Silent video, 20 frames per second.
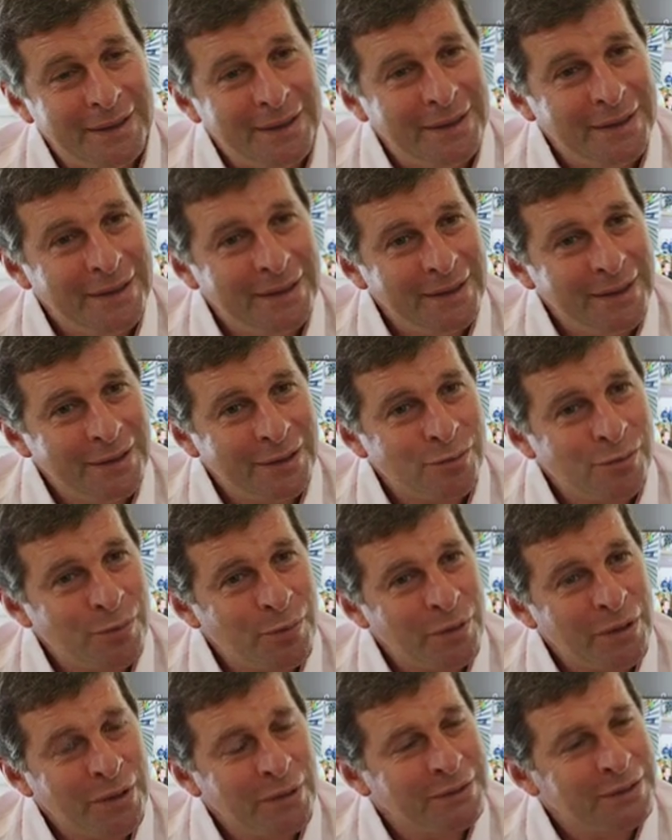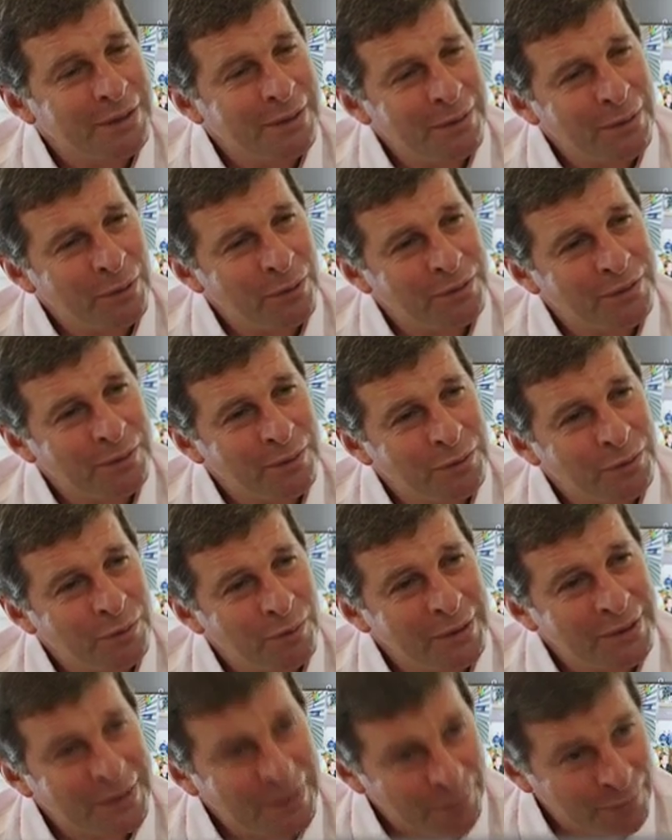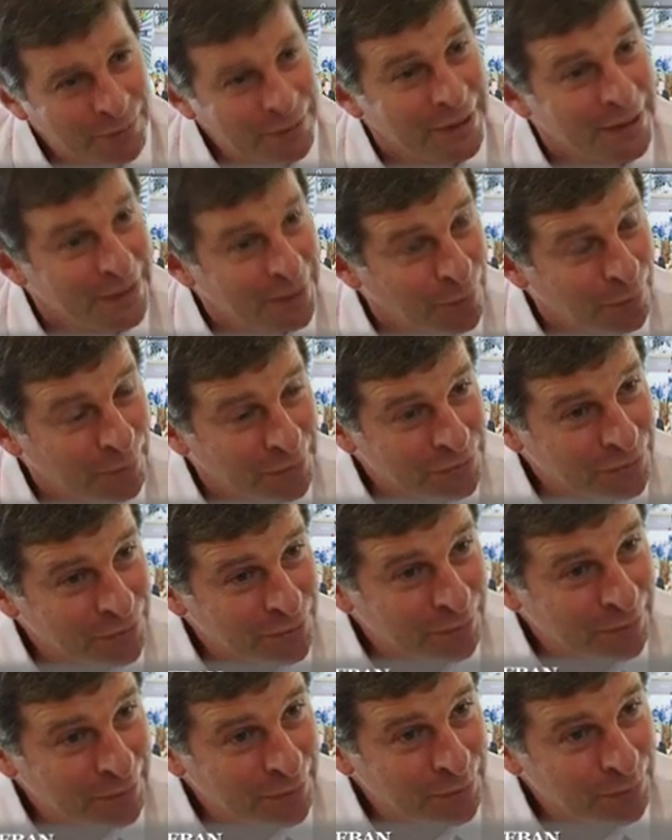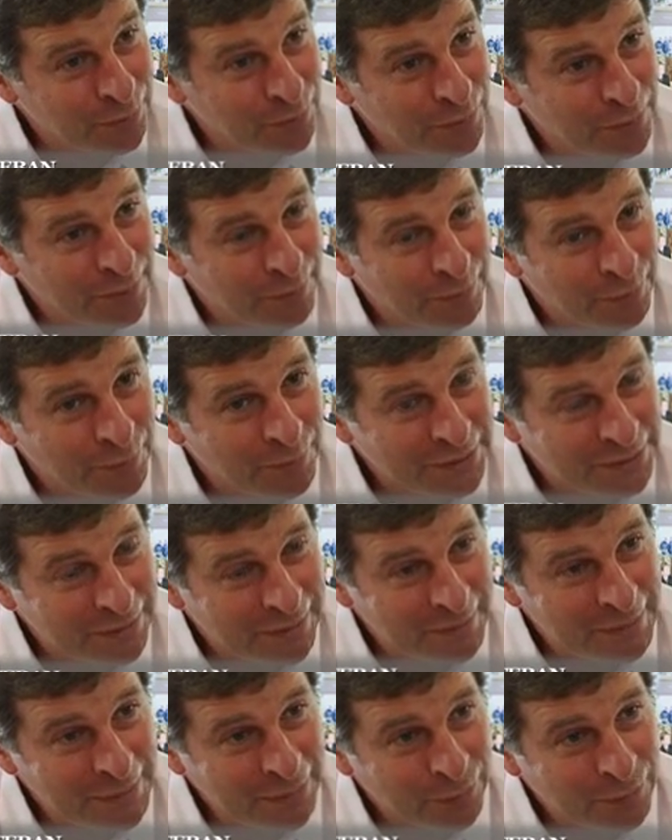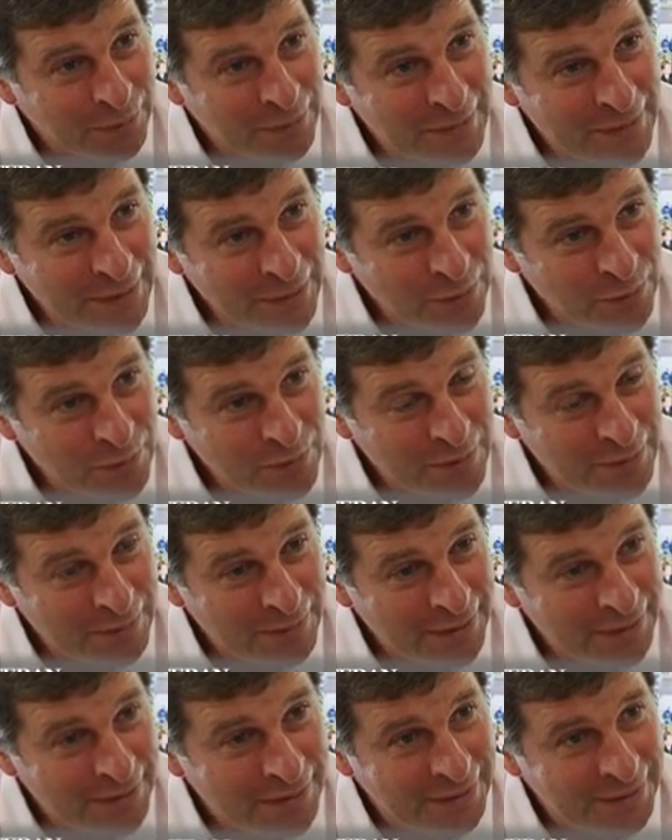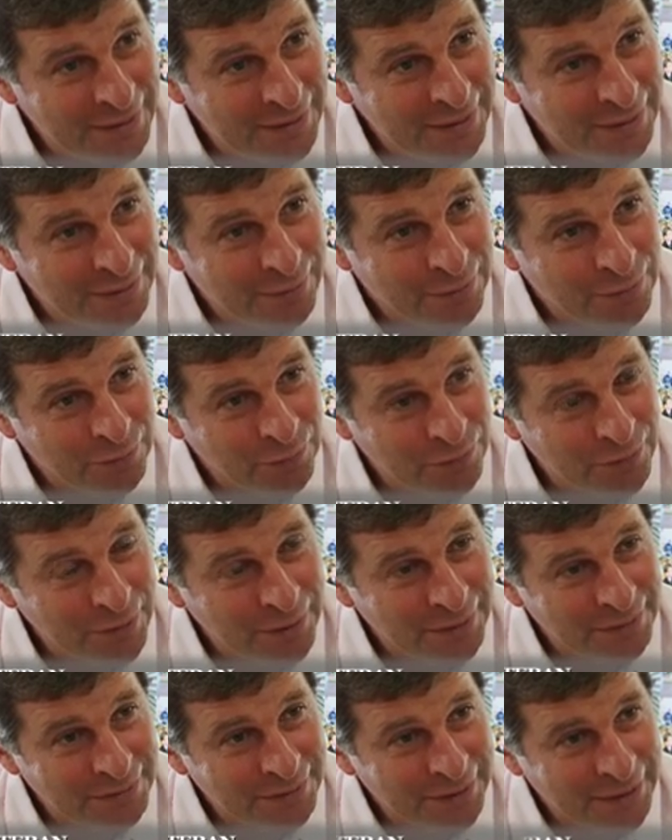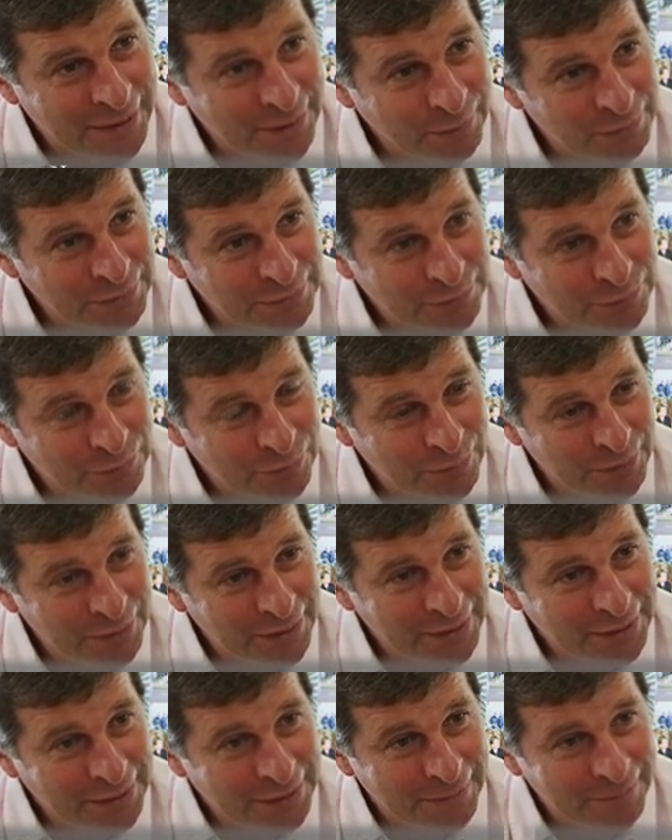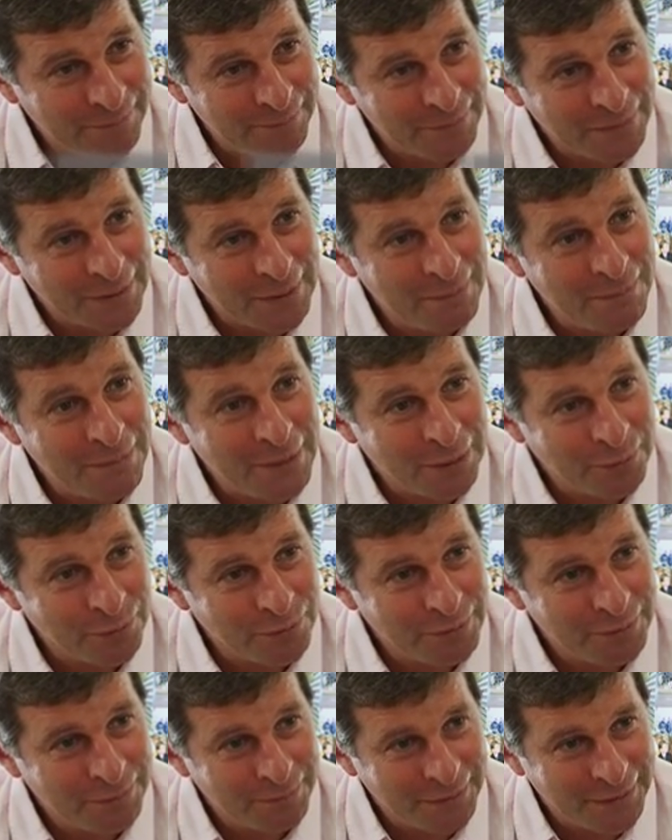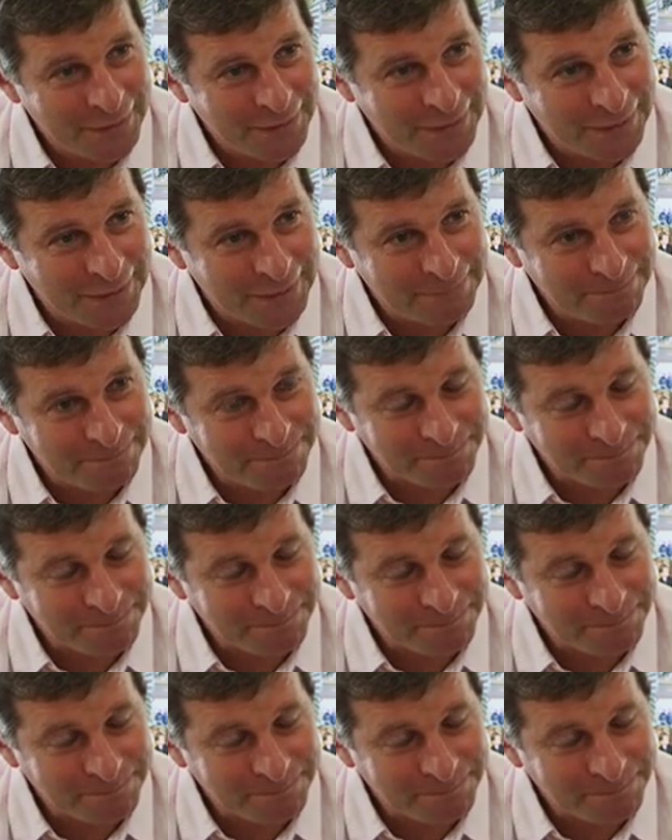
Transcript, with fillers: Y, yo me podía haber salvado el servicio militar porque era hijo mayor de madre viuda, pero me llevaba mal con el marido de mi mamá y cuando fui a hacer la revisación médica me anoté para...